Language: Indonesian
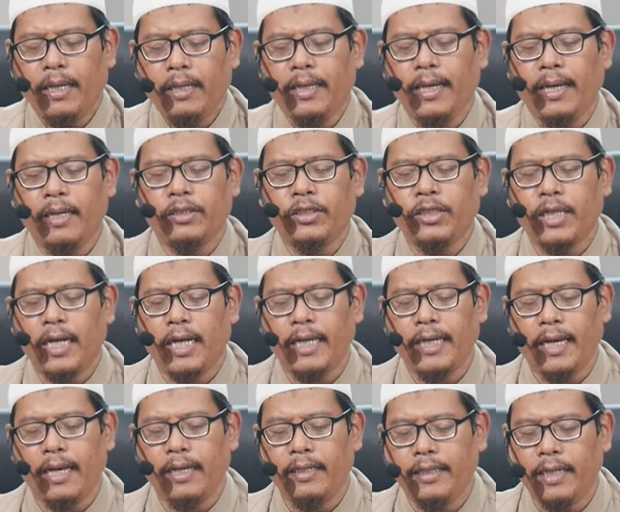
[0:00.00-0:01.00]
yang
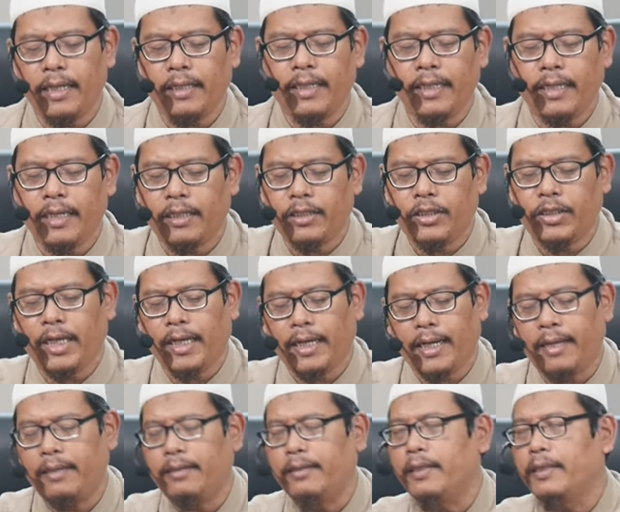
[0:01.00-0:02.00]
selayaknya
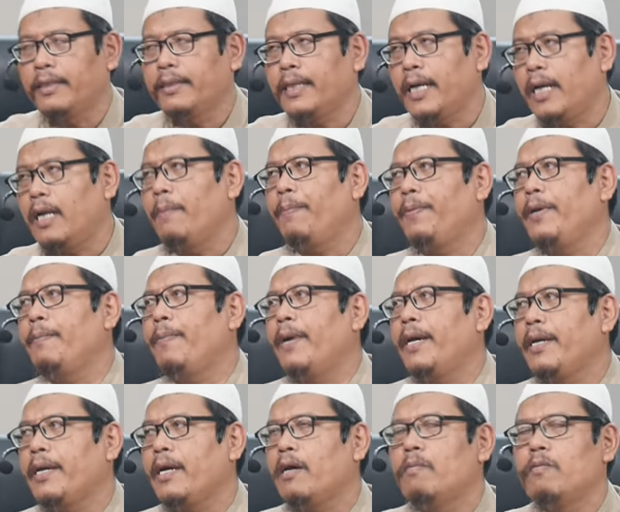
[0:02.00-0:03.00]
dikerjakan. Terlebih
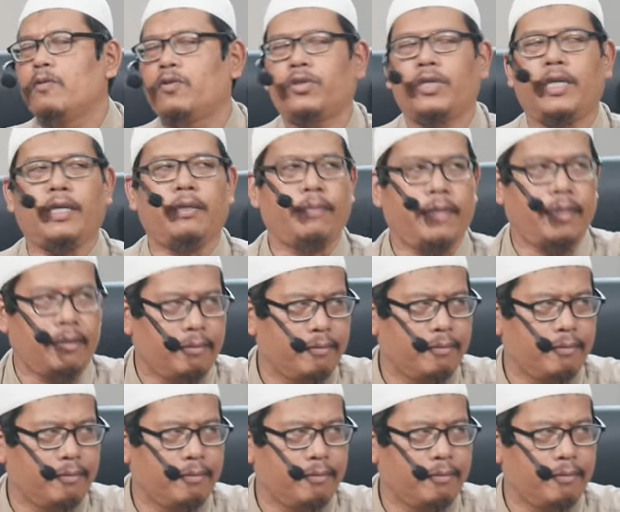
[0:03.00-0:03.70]
bagi kaum muslimin.